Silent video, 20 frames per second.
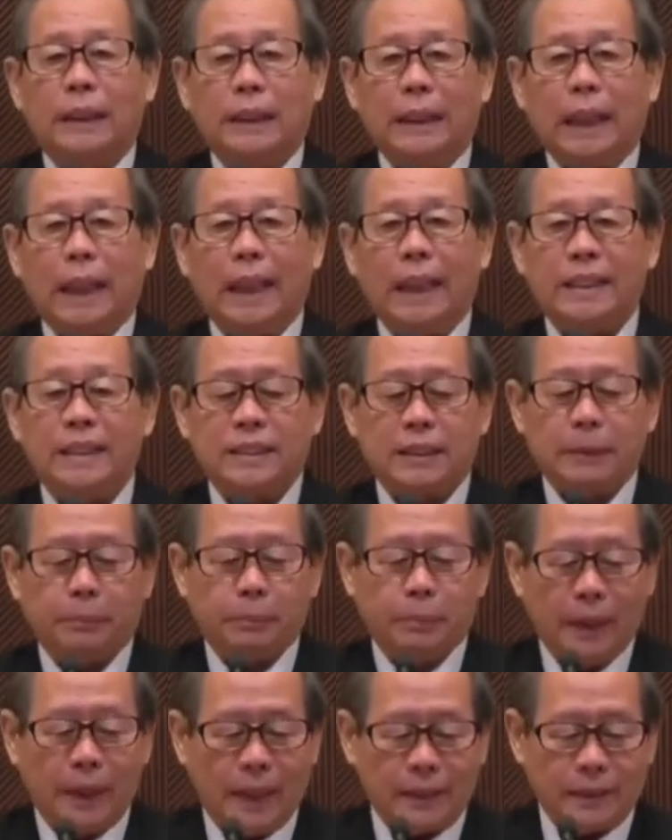ayat
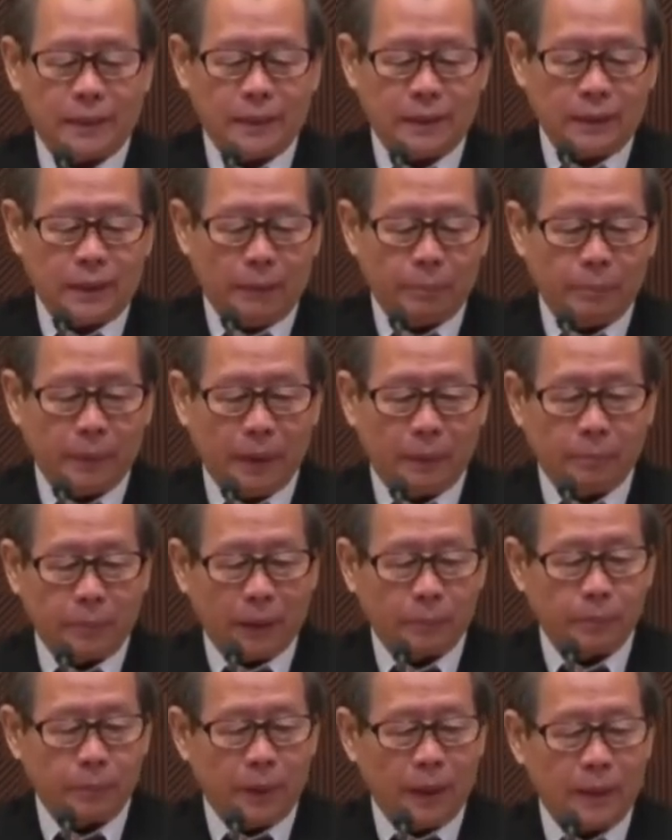11 sampai
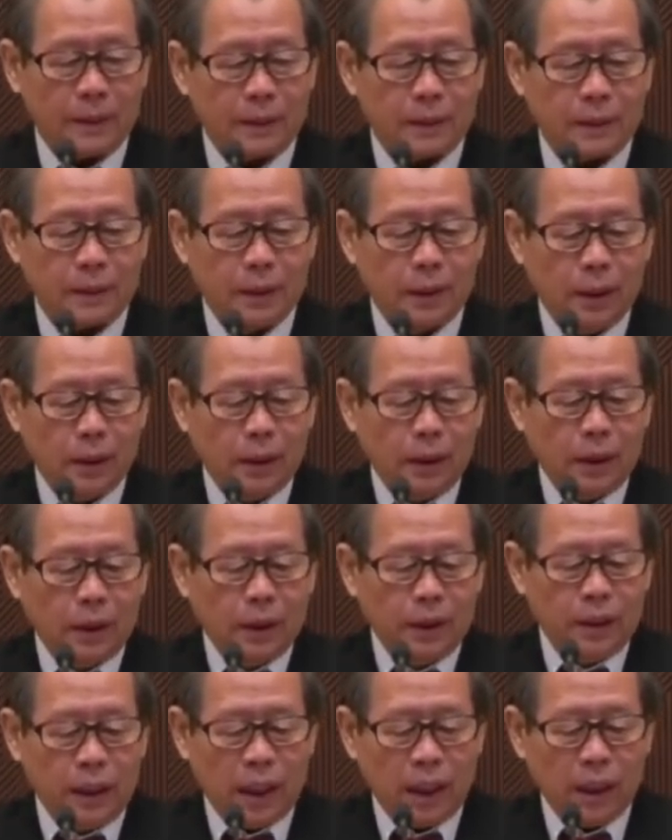14.
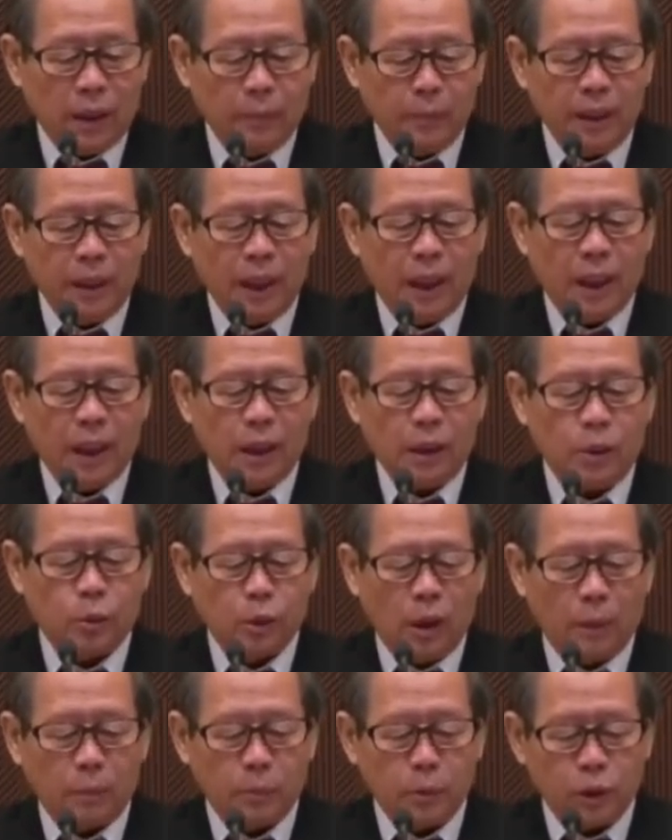Yeremia
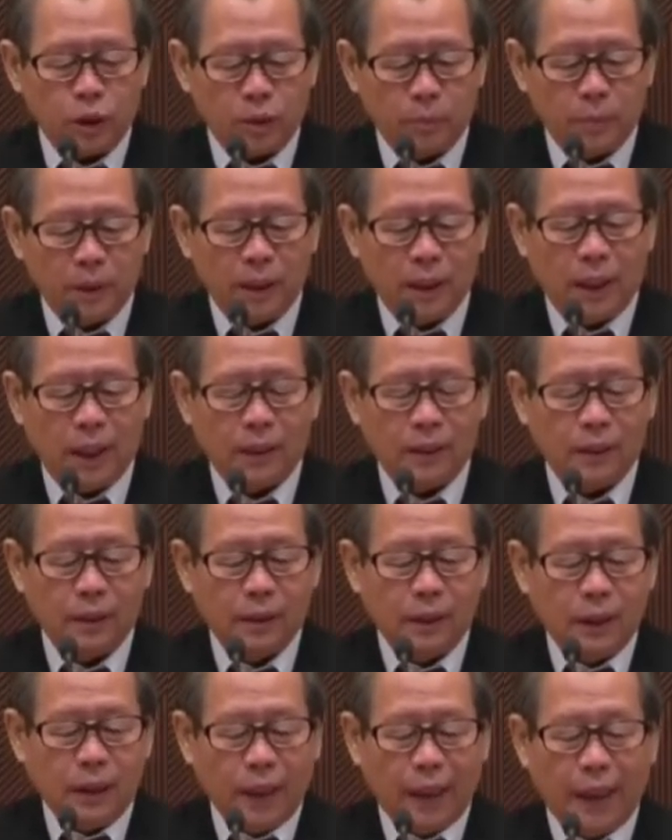29
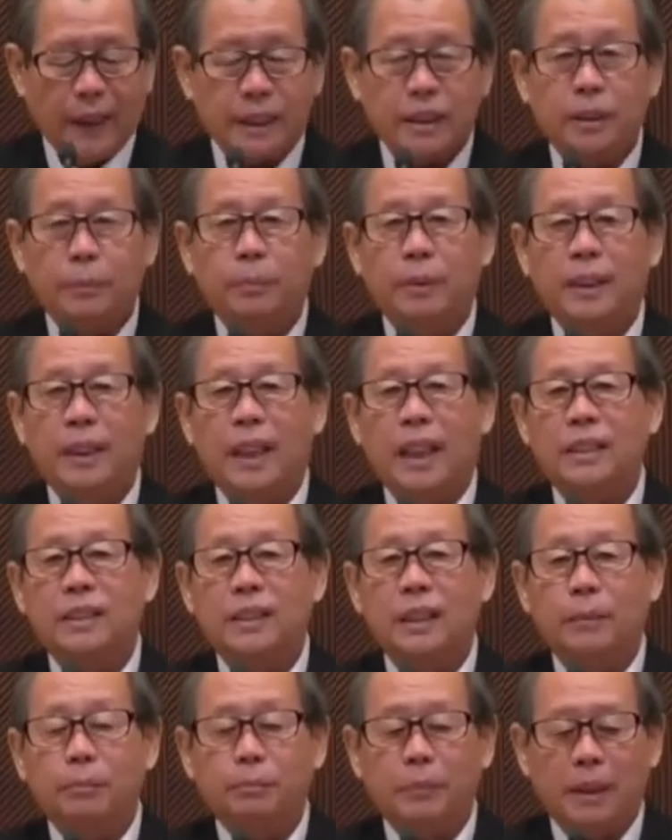ayat 11
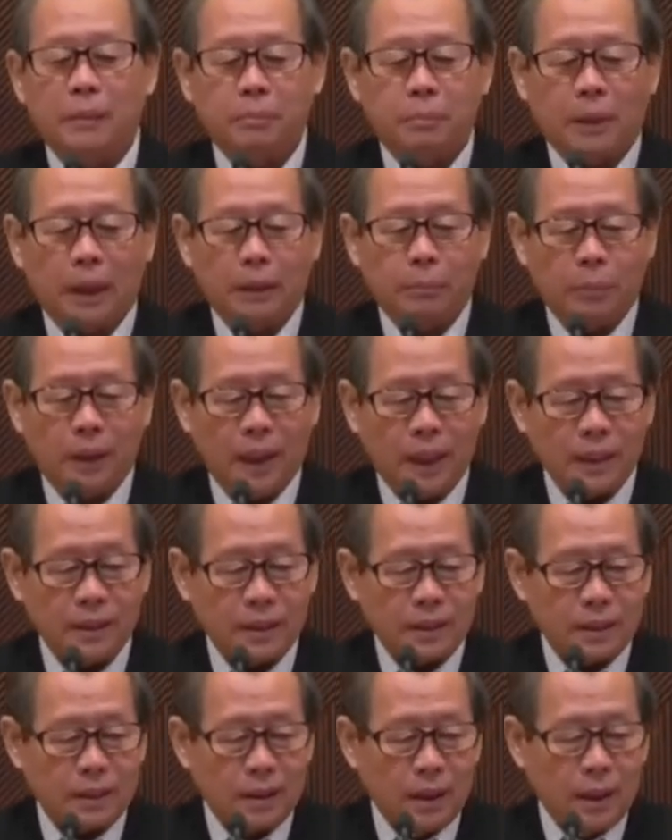sampai
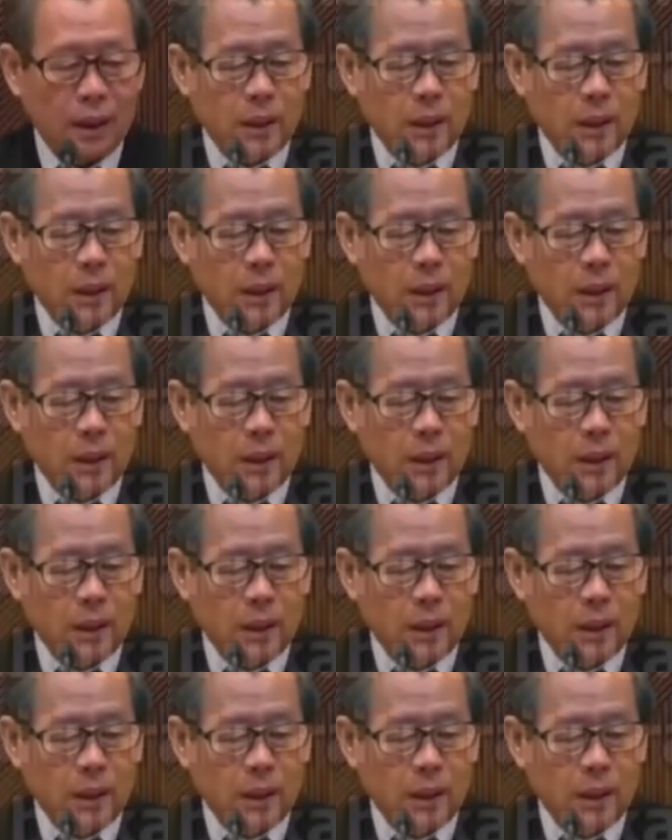14.